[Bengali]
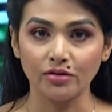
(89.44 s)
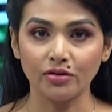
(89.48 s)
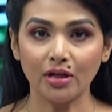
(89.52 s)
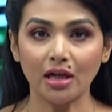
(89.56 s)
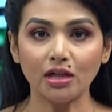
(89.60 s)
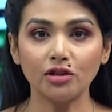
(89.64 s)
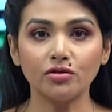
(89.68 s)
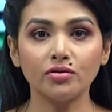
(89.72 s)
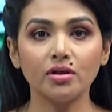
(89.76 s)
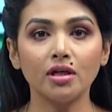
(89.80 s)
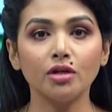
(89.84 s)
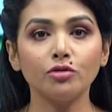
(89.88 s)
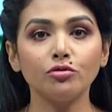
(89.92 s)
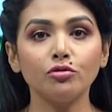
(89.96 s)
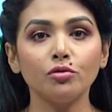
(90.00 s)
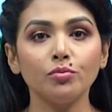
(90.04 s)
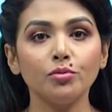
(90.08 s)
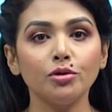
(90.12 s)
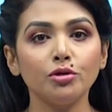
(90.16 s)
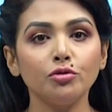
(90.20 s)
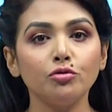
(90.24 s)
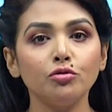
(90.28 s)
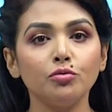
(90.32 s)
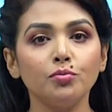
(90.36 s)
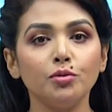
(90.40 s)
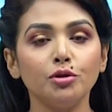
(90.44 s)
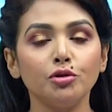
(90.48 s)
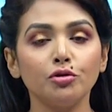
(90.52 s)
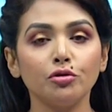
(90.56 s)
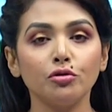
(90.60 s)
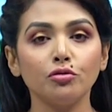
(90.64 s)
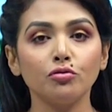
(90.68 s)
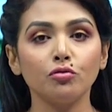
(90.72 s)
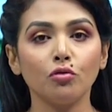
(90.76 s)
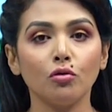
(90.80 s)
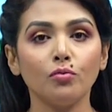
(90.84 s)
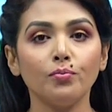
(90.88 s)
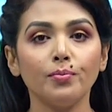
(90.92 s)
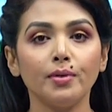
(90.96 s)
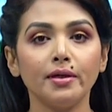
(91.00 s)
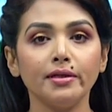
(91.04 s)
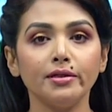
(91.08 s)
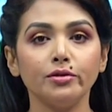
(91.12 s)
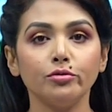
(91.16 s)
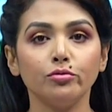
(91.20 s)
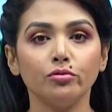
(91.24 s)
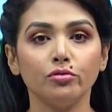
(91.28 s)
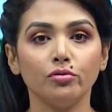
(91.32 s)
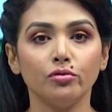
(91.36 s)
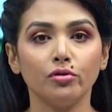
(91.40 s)
রাষ্ট্রায়ত্ত বিদ্যুৎ বিতরণ
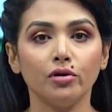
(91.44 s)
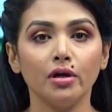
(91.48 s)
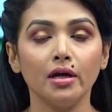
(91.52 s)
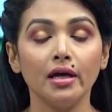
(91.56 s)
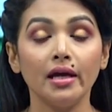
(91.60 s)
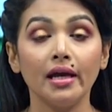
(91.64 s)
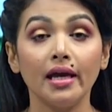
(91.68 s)
কোম্পানিগুলো